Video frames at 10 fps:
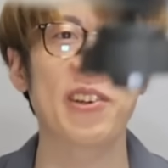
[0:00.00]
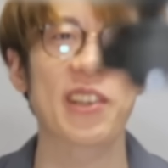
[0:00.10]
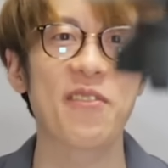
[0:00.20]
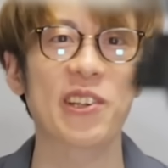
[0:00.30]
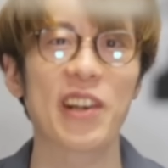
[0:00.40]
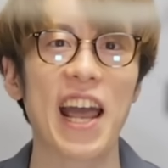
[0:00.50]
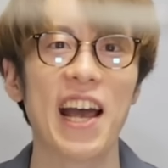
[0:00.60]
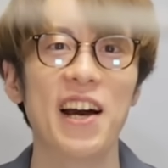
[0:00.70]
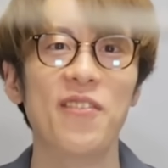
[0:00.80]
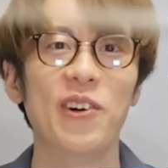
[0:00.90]
戻れ戻れ
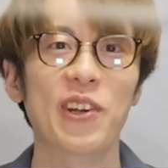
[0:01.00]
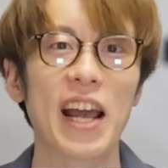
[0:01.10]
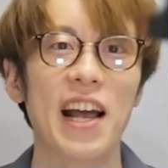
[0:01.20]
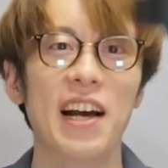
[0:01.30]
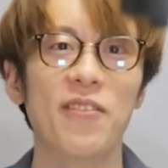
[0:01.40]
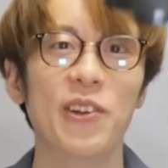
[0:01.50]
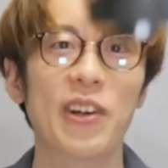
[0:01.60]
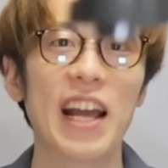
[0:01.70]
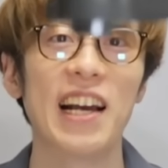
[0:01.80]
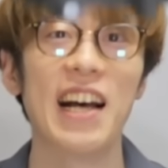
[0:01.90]
戻れ
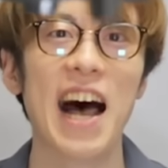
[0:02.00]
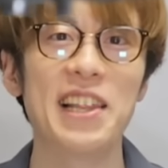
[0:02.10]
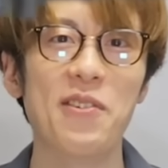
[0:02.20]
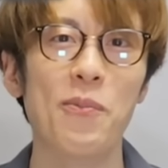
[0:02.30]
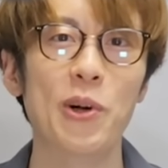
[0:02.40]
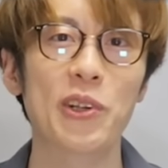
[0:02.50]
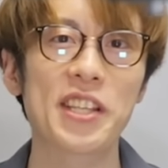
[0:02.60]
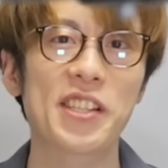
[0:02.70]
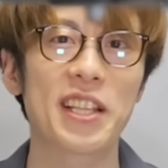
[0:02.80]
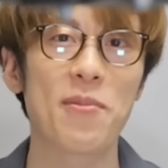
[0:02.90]
戻れ。あ、でも戻
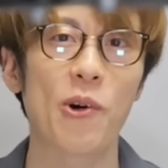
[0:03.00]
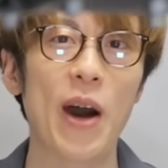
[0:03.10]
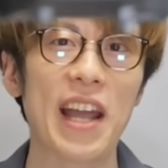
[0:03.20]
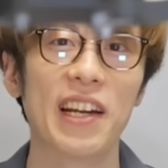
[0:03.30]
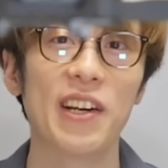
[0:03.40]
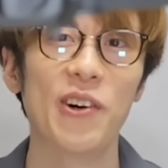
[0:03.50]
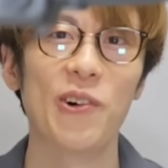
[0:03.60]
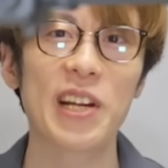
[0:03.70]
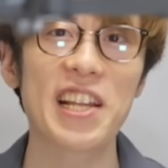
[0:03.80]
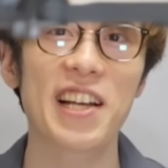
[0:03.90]
りすぎても怖い。
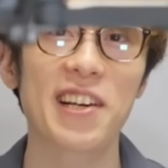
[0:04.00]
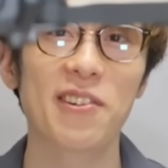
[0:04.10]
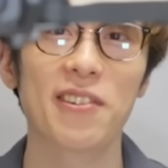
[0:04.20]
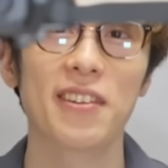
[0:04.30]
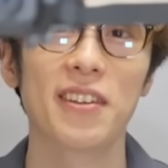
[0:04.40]
俺に当たる。